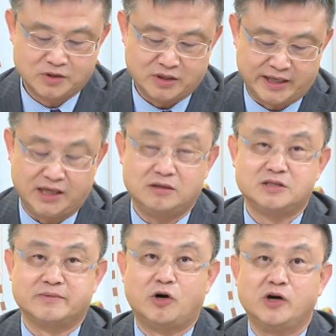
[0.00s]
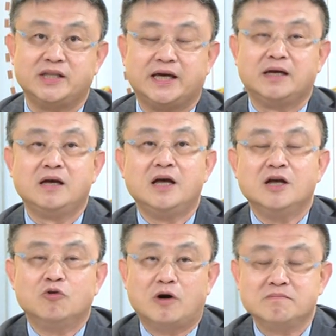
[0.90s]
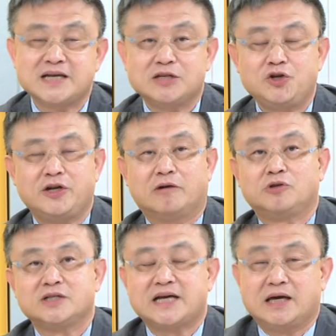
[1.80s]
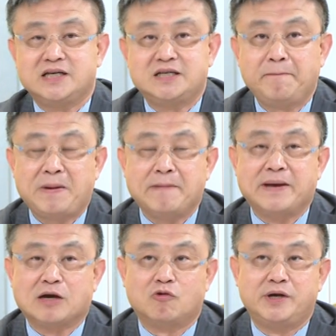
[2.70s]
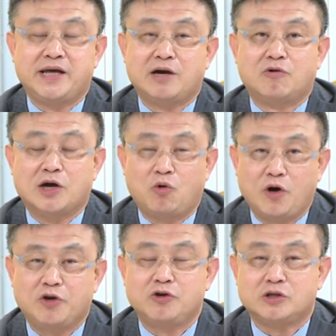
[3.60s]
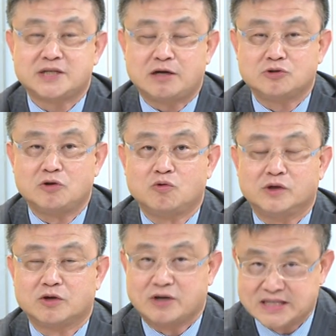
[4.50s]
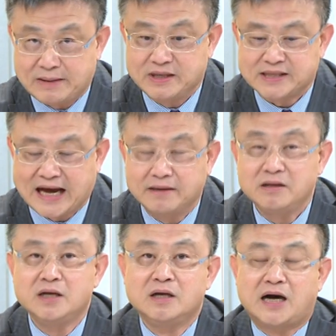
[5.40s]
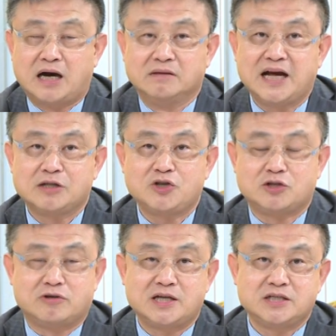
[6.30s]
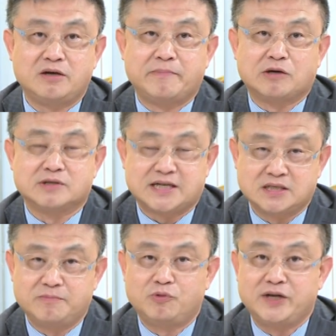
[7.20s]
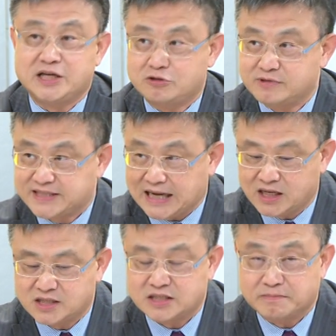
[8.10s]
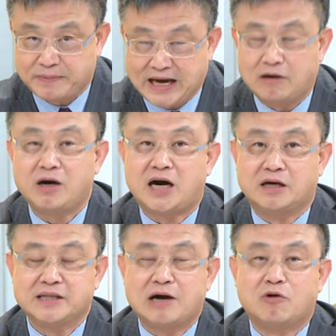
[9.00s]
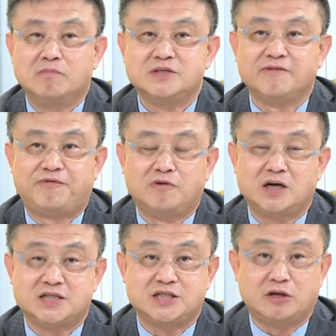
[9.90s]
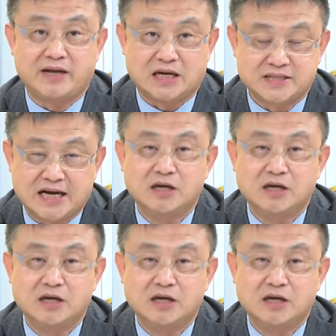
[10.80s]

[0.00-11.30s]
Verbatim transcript: 诶，什么问题？我们在去年我们都知道已经被美国列为汇率操纵国的观察名单。嗯啊，那最主要是因为美国财政部列出三个指标，哈，那我们是符合其中两项，